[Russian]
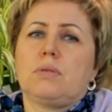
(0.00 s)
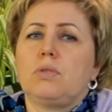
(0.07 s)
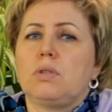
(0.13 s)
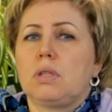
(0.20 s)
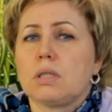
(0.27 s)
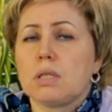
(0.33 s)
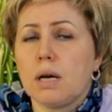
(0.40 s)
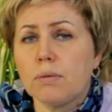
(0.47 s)

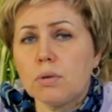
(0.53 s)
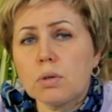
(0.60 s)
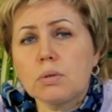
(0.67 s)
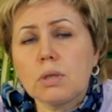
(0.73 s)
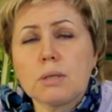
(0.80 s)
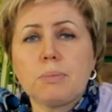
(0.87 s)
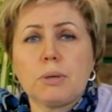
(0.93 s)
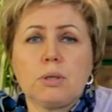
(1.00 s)
сегодня разговор у
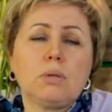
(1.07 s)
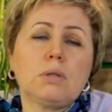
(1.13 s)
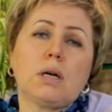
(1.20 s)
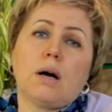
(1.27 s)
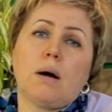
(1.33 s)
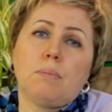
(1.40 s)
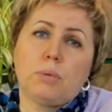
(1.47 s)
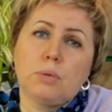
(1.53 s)
нас пойдет о
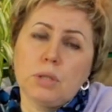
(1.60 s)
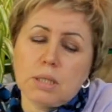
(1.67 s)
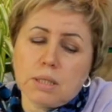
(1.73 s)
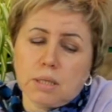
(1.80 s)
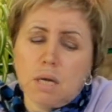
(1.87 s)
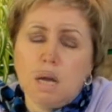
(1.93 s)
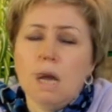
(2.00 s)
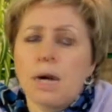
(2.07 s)

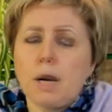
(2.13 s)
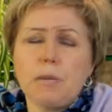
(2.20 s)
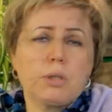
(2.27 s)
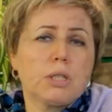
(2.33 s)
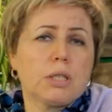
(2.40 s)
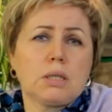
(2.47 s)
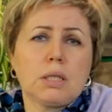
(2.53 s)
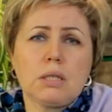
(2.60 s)
капусте.
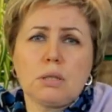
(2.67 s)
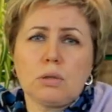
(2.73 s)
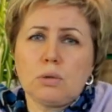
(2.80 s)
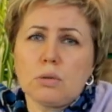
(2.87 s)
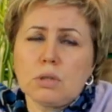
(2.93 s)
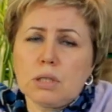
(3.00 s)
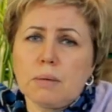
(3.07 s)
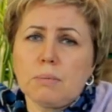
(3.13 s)
Капуста – это один из
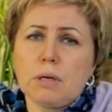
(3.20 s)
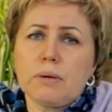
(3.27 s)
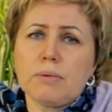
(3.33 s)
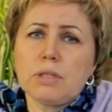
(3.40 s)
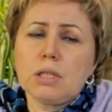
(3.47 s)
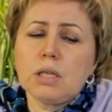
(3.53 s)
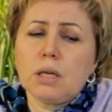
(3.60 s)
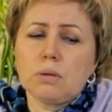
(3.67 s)
тот самых
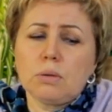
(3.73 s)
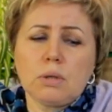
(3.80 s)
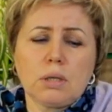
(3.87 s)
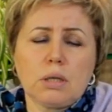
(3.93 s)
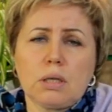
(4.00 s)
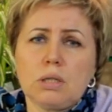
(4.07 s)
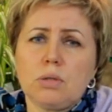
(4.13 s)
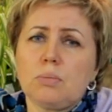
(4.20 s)
овощей,
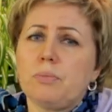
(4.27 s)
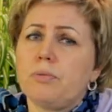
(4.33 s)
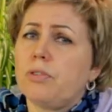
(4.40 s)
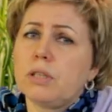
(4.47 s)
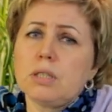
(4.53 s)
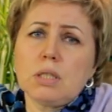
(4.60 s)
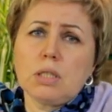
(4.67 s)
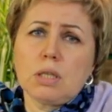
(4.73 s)
который растет
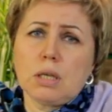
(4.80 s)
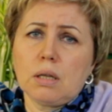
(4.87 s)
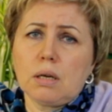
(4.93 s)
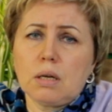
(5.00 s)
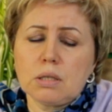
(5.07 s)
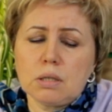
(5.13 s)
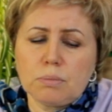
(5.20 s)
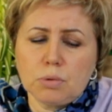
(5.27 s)
фактически на
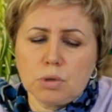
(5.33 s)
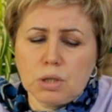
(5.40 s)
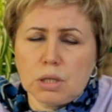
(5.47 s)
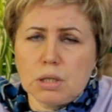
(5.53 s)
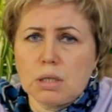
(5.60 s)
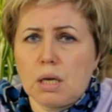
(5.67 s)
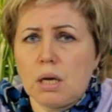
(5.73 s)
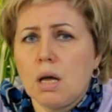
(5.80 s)
каждом
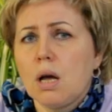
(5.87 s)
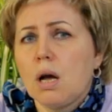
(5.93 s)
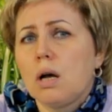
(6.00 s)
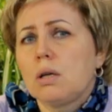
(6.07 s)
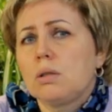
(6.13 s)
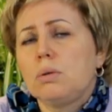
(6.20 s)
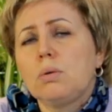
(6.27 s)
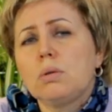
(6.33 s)
участке.
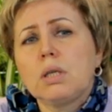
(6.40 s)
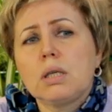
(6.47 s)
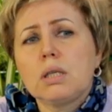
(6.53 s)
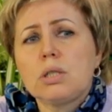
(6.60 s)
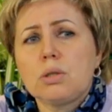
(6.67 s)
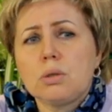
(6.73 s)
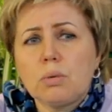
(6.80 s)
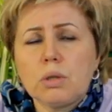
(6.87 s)

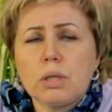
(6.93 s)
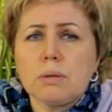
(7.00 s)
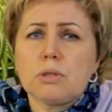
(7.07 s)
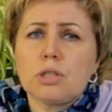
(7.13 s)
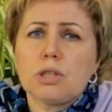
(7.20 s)
Долгая история и